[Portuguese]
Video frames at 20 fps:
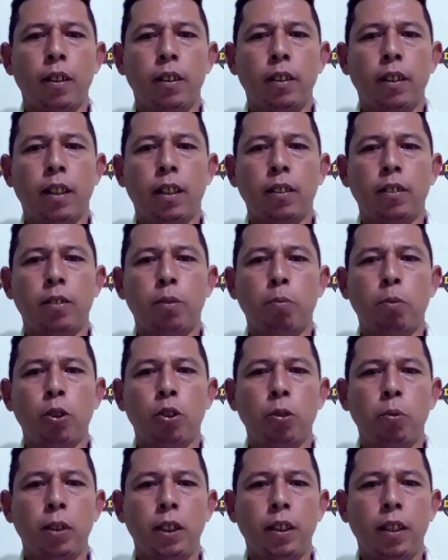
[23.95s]
nas
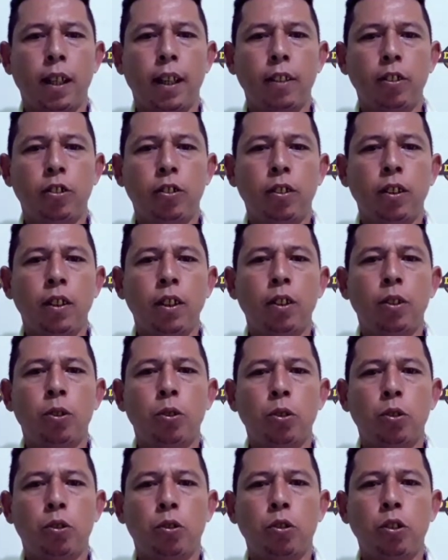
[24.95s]
proximidades
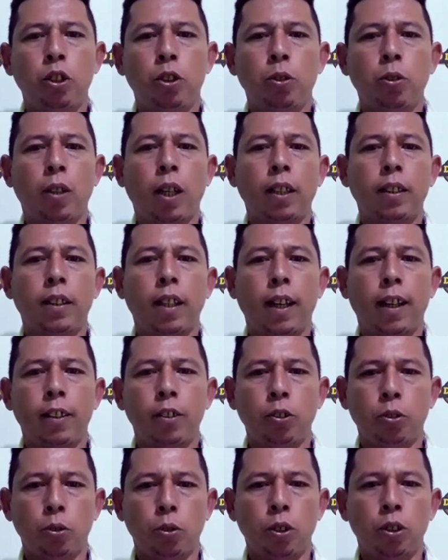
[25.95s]
do sítio
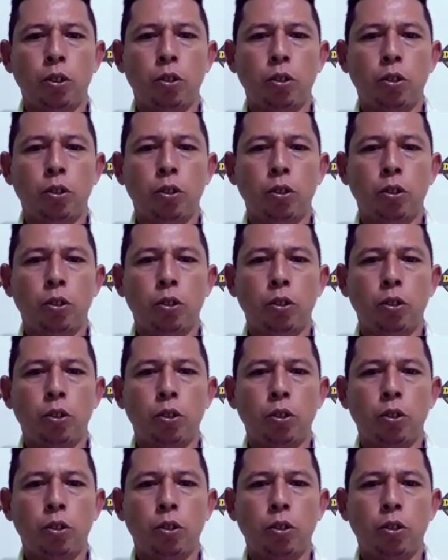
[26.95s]
Radário,